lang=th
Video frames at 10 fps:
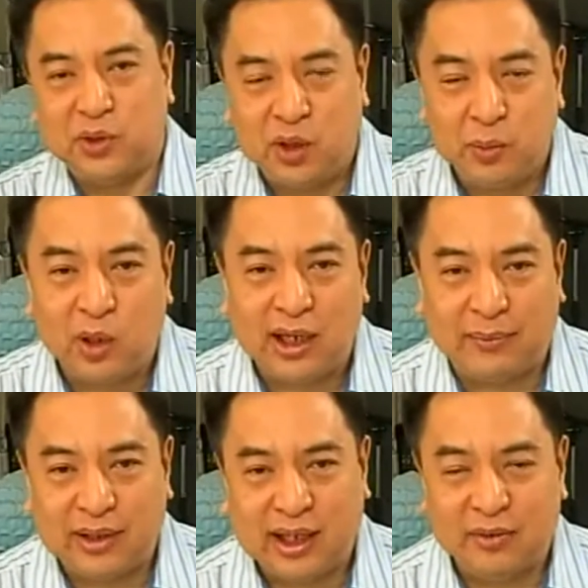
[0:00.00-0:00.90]
ช่วงบุ๊กคลั
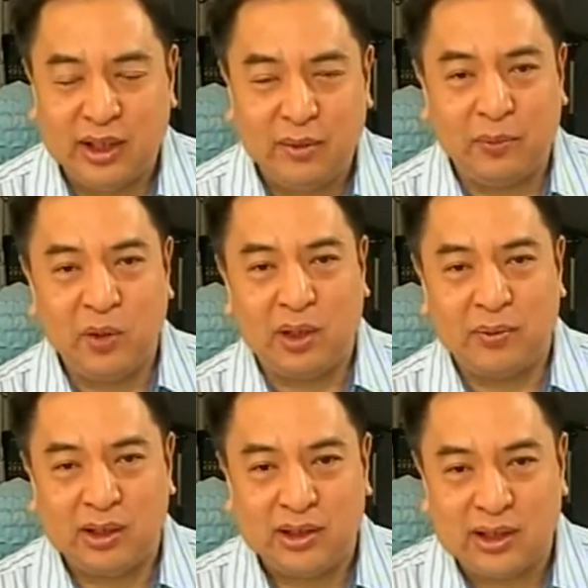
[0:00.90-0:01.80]
บนะครับวันนี้ผมอยู่กับ
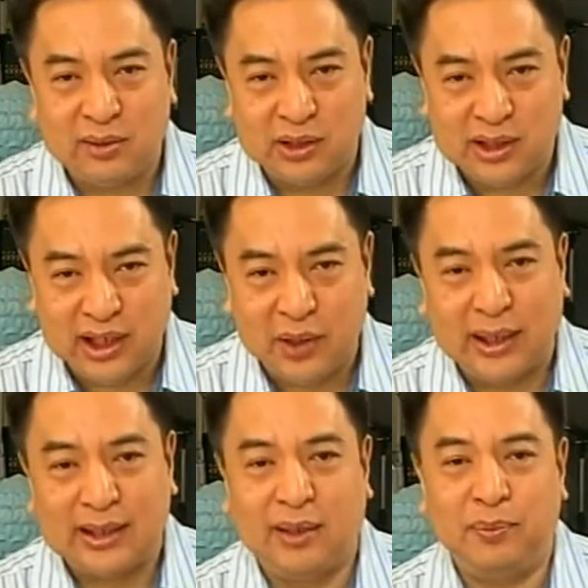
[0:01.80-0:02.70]
ดร.กมลชัย
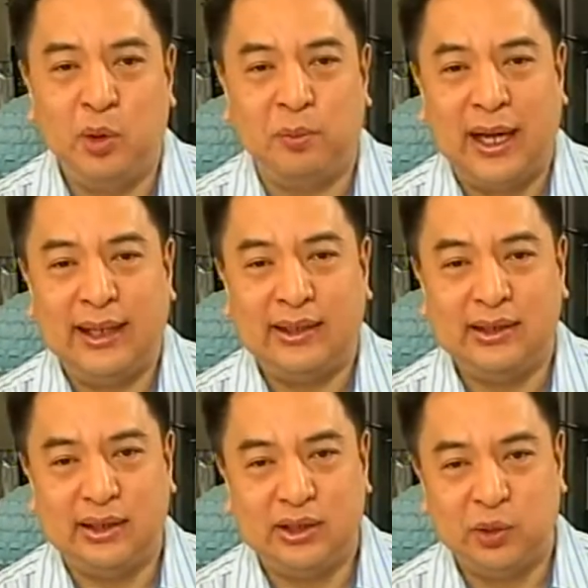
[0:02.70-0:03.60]
วัฒน์ครับผู้แปลหนัง
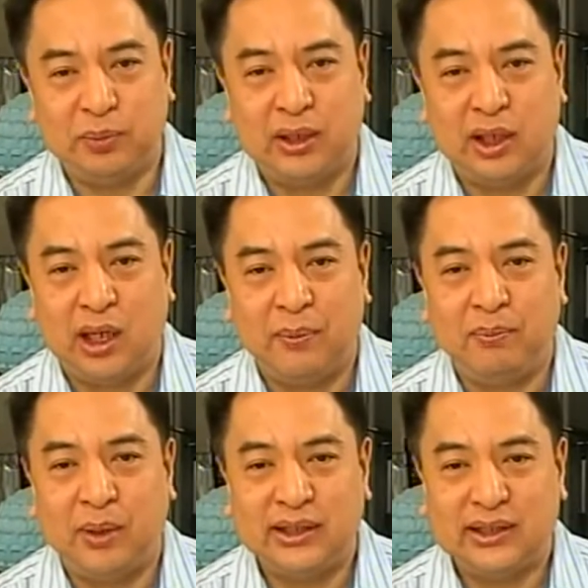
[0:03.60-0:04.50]
สือซุปเปอร์คอร์ป
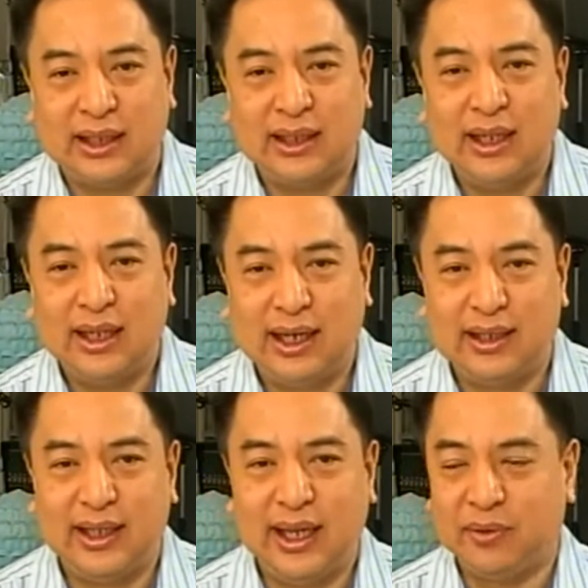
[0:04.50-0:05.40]
บริษัทขั้น
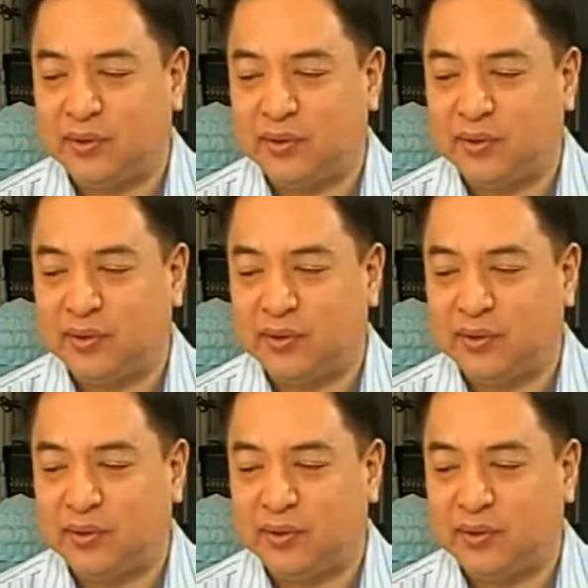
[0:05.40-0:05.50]
เทพส